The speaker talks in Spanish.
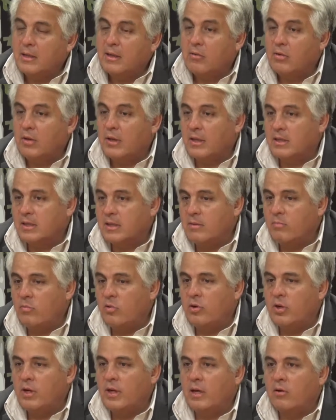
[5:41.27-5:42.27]
Lo que
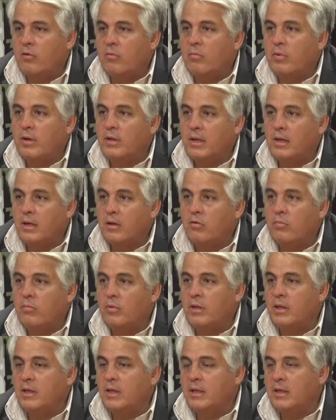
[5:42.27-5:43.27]
hacemos es acompañarlas con
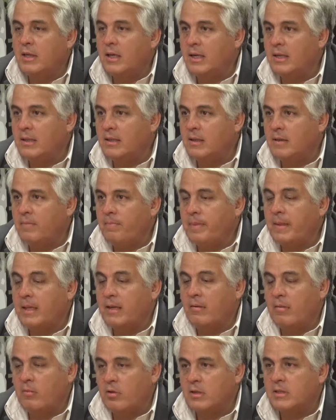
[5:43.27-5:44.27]
medidas directas, que
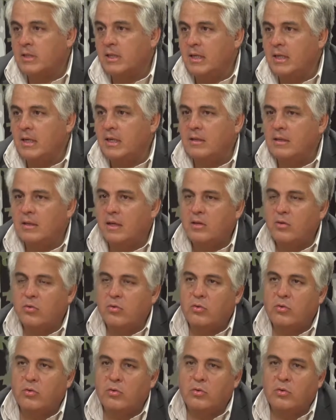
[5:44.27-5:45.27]
vamos a seguir este año
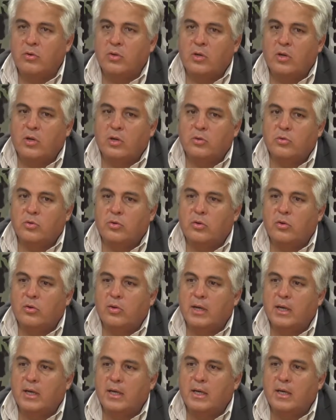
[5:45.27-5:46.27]
con todo lo
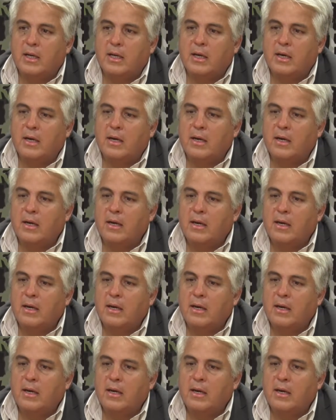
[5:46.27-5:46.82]
que es el,